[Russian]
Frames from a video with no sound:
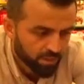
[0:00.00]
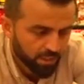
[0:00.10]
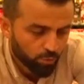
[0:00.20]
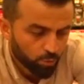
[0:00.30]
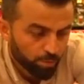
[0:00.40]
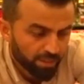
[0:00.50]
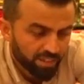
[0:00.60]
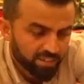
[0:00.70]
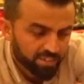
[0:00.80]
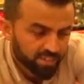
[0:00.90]
И крупные
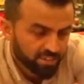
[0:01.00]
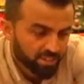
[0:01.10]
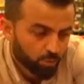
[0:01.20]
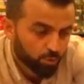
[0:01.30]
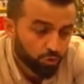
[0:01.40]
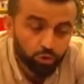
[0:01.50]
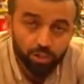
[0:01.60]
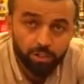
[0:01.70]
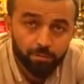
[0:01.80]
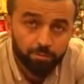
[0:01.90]
листики зеленый
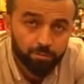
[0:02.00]
чай.